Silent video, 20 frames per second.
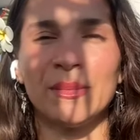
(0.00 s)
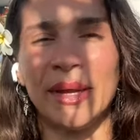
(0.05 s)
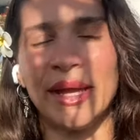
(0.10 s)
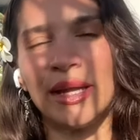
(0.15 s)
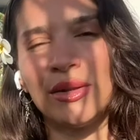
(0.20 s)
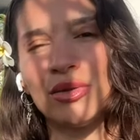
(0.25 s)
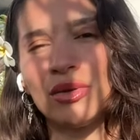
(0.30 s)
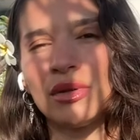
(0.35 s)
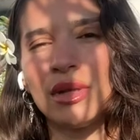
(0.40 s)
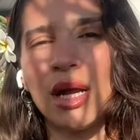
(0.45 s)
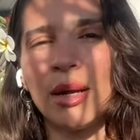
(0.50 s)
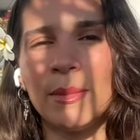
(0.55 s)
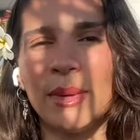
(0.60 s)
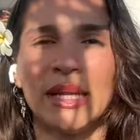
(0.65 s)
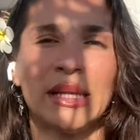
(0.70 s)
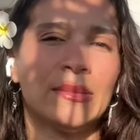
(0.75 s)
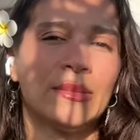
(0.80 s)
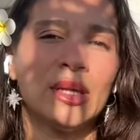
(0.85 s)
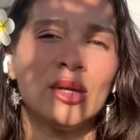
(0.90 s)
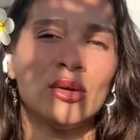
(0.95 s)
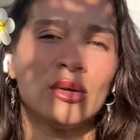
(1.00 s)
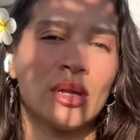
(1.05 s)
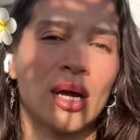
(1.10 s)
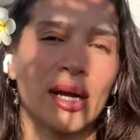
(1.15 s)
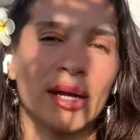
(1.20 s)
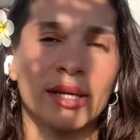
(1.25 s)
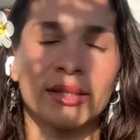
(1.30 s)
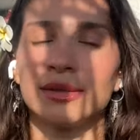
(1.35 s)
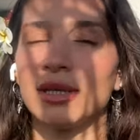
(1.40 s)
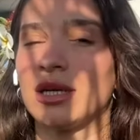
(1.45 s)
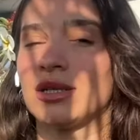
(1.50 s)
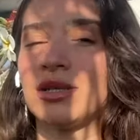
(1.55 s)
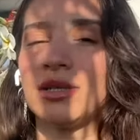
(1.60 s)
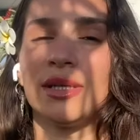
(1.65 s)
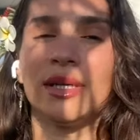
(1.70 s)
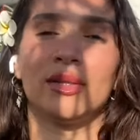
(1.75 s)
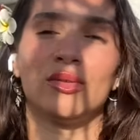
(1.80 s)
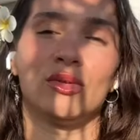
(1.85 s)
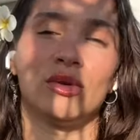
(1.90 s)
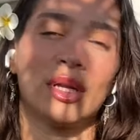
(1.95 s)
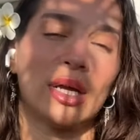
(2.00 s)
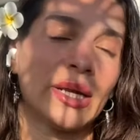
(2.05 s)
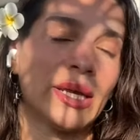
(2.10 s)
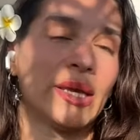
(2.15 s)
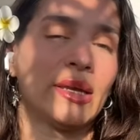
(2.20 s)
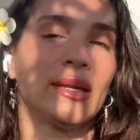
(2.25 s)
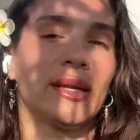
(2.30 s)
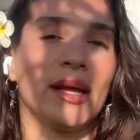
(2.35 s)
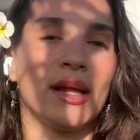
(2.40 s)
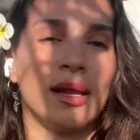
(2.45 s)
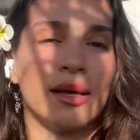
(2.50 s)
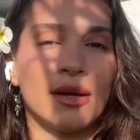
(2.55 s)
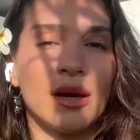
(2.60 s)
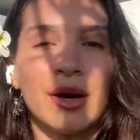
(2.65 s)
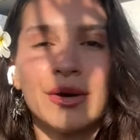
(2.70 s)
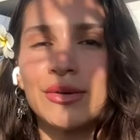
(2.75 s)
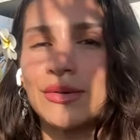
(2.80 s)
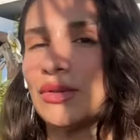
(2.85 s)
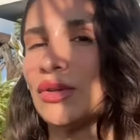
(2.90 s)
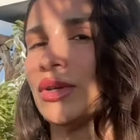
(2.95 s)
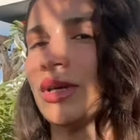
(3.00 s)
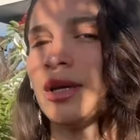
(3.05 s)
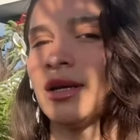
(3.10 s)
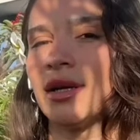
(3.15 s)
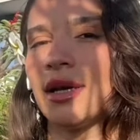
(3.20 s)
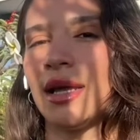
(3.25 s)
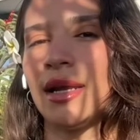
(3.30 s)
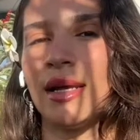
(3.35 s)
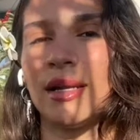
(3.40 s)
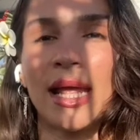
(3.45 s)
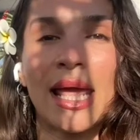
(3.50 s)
beğeniyorlar benimle yol arkadaşlığı ediyorlar geri gelen ayrılıyor yeri gelen